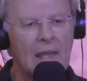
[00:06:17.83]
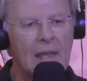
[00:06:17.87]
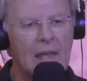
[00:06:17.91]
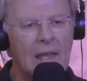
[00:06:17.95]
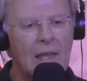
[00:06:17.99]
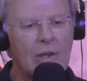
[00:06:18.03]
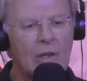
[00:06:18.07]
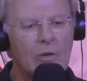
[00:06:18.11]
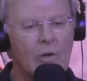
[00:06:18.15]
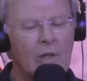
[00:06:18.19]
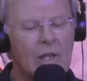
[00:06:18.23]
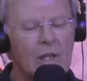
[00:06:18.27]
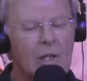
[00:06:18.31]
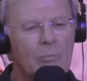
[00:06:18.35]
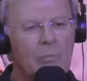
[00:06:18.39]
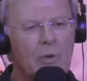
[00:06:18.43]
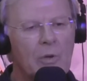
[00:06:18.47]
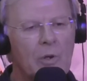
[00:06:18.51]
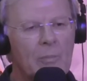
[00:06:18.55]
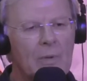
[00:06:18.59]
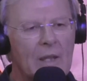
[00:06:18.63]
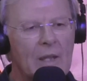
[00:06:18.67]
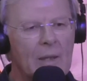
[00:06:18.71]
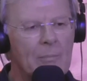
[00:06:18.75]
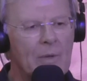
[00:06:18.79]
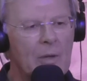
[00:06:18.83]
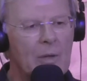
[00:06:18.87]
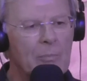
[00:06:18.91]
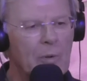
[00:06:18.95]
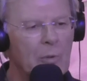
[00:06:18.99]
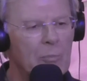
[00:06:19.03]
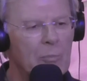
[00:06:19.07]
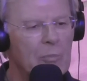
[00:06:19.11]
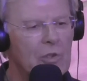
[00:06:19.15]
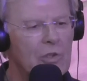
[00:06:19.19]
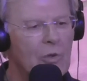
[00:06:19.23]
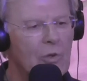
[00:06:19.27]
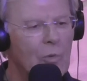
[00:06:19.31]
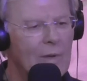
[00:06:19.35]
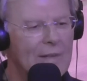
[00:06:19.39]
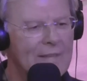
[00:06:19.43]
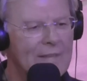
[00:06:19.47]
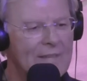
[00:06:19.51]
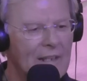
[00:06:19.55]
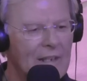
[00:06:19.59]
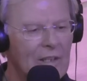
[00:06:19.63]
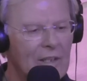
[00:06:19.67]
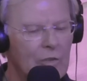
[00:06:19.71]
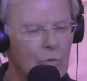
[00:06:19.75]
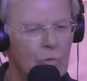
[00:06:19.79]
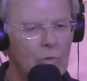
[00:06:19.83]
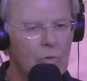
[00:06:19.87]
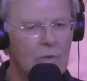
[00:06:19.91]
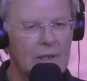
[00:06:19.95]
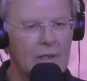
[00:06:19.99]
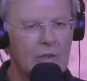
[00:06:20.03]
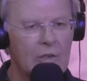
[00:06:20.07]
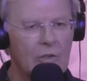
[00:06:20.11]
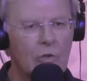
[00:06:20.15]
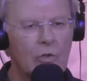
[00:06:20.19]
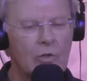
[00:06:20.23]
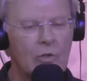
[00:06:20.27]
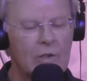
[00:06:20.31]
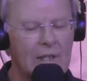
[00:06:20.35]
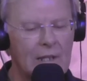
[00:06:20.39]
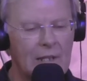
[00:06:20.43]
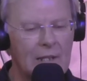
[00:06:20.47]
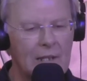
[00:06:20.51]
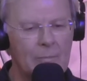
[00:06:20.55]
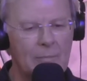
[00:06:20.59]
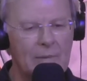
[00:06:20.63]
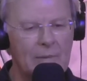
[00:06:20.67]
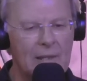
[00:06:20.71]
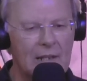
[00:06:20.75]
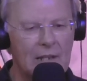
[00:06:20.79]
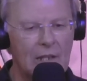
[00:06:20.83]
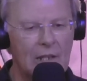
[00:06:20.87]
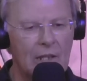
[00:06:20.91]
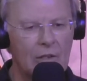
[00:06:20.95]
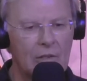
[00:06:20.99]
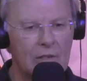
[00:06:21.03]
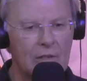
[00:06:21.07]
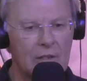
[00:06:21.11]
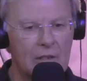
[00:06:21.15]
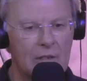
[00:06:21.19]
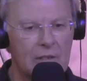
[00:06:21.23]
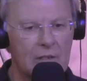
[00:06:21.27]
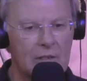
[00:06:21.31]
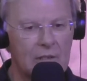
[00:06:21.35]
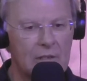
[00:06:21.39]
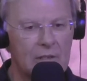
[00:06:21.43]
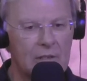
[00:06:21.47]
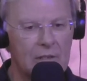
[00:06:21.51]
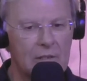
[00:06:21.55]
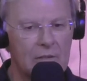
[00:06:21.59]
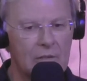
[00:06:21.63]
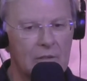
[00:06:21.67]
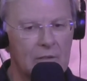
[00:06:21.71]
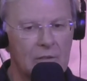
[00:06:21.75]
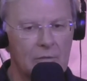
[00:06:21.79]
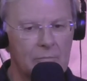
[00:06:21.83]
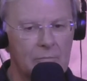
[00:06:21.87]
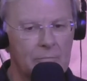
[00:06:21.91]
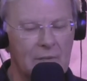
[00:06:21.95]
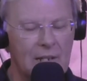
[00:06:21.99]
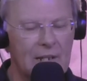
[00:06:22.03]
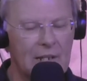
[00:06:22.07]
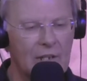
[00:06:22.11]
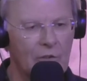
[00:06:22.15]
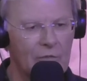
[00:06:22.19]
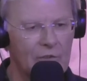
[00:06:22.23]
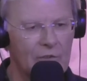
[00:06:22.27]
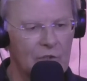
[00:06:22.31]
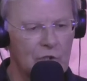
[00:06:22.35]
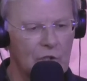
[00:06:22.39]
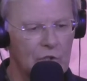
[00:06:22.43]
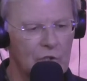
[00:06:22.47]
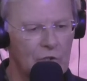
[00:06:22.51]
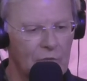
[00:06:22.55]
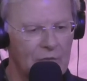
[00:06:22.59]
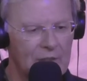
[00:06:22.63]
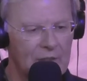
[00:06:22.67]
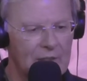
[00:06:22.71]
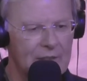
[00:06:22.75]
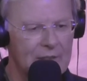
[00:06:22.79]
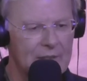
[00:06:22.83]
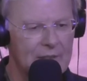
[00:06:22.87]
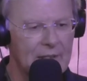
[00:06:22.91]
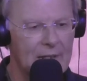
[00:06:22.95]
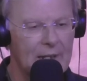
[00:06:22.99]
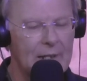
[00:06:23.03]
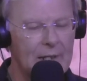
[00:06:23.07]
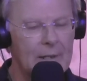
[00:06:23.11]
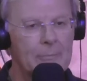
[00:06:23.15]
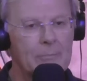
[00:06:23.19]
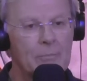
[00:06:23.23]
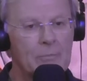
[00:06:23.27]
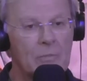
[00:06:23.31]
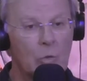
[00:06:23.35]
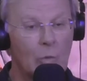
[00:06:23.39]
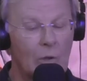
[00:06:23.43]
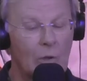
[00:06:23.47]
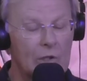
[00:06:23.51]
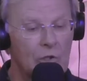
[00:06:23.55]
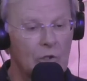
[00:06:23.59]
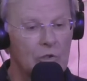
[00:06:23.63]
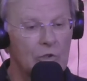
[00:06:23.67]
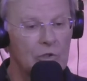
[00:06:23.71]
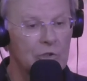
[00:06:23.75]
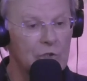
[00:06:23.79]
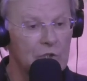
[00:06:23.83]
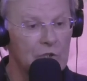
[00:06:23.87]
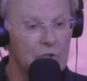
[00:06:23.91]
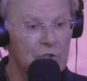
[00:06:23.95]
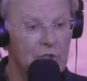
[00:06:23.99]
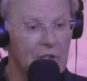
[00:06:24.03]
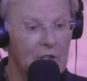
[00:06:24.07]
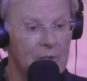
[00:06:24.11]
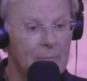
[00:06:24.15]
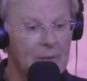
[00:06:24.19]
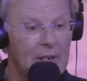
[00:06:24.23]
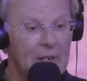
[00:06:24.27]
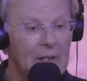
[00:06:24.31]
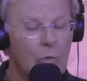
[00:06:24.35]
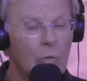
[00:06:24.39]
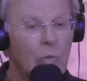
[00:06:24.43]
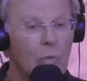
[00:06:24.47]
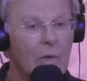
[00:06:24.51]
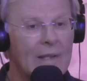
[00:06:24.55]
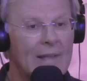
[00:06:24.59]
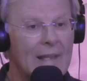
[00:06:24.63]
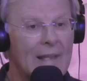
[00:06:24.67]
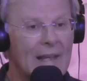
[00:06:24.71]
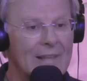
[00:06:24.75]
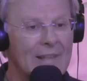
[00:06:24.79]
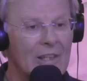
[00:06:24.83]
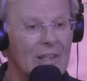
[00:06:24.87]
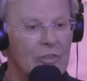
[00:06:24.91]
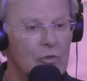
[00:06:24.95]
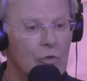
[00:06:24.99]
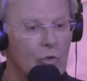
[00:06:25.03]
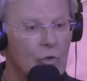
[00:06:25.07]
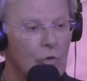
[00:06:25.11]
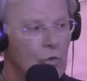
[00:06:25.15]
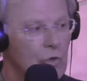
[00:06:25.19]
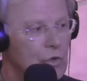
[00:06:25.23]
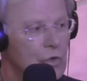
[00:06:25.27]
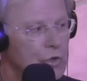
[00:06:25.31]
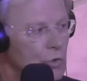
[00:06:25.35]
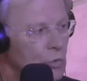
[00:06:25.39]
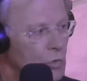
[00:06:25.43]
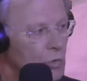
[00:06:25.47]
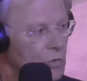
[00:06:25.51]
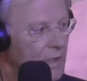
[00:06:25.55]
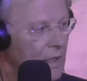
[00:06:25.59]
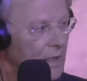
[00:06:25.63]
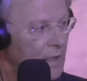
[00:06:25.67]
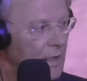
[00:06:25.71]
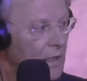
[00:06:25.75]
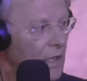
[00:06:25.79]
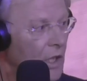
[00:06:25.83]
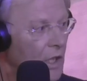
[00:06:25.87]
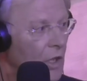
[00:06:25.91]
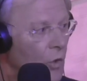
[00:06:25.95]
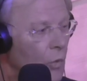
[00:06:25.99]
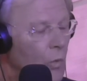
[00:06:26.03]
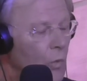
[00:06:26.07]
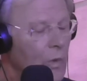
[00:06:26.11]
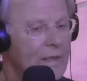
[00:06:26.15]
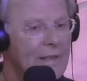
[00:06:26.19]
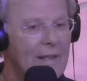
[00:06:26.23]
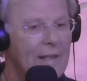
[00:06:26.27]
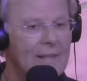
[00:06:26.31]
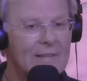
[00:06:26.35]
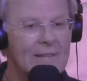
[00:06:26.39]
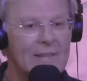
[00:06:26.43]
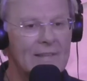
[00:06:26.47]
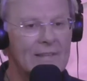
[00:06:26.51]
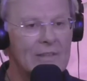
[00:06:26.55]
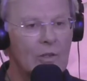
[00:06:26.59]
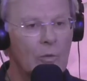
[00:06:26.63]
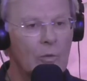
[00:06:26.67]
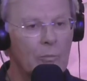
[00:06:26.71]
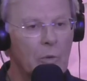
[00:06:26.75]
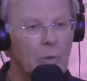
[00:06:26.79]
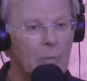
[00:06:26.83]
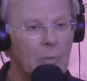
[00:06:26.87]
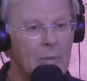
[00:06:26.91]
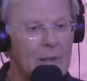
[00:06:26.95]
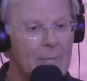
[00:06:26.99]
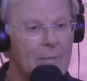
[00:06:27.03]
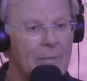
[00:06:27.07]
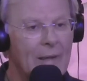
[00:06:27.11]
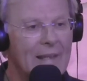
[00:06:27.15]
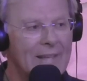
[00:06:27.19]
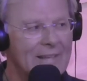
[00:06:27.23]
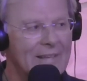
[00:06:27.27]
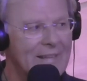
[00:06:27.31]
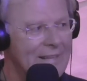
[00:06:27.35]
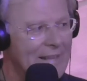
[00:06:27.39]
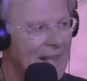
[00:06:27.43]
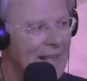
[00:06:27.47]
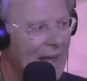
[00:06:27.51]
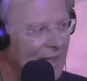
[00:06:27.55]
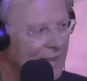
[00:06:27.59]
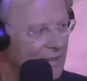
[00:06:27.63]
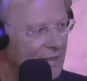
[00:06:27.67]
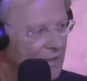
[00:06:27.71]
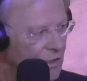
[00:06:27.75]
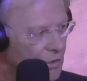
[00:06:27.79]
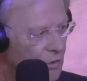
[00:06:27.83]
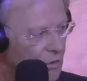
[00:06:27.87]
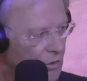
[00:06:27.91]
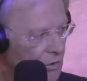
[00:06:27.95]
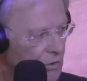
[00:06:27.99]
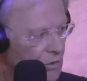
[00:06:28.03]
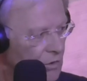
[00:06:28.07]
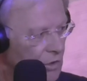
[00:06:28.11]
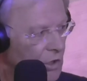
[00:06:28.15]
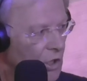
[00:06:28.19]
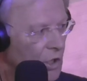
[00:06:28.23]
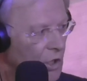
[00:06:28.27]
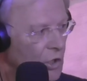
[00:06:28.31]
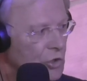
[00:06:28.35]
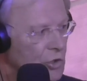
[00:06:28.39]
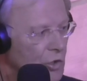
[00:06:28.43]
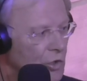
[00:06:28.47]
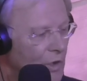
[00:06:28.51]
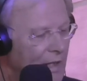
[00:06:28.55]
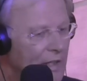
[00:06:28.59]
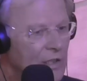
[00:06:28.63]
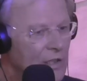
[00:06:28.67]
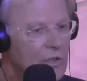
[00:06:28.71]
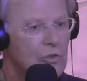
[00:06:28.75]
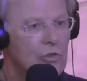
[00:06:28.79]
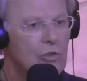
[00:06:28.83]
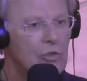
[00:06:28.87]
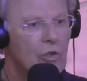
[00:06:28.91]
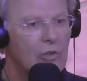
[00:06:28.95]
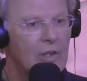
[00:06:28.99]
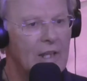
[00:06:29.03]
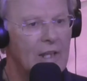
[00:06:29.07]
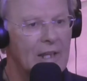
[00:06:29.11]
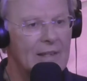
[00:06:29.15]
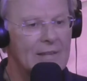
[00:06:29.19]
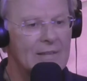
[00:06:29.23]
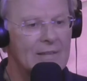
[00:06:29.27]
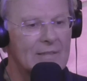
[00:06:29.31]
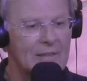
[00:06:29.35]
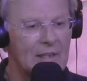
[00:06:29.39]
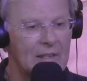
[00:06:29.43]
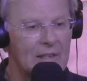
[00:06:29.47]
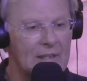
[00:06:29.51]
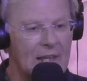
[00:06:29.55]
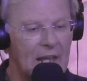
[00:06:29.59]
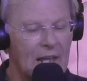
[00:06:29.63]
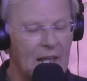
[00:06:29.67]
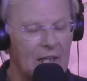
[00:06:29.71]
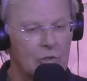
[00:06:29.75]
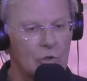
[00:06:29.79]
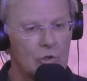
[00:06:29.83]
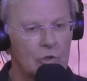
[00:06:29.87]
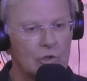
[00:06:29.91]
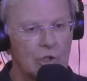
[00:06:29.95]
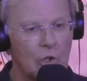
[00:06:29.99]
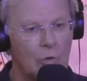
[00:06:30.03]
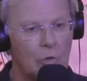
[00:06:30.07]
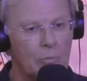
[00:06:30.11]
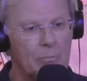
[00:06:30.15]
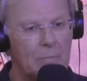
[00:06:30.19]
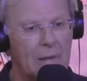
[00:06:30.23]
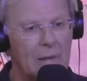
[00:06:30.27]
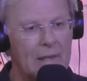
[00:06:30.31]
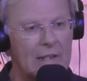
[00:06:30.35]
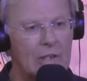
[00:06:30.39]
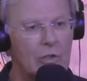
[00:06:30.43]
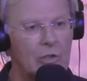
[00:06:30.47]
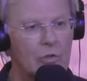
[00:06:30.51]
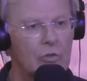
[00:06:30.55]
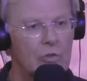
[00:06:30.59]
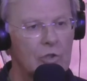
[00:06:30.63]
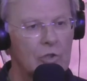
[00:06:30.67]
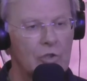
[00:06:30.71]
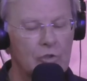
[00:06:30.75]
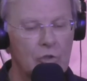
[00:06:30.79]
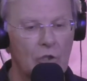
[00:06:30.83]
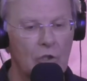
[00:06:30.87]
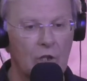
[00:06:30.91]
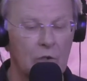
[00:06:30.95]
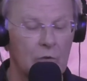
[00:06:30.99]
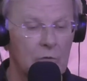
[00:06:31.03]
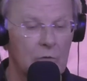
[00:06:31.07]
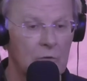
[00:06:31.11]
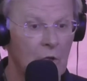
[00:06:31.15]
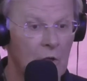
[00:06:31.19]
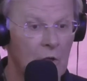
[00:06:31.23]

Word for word: Ecco, il problema è proprio di questa natura. Con il mille, eh, 1923, 14 dicembre, una data sconosciuta, quindi esiste un problema didattico, cioè non è insegnato, c'è un periodo di storia.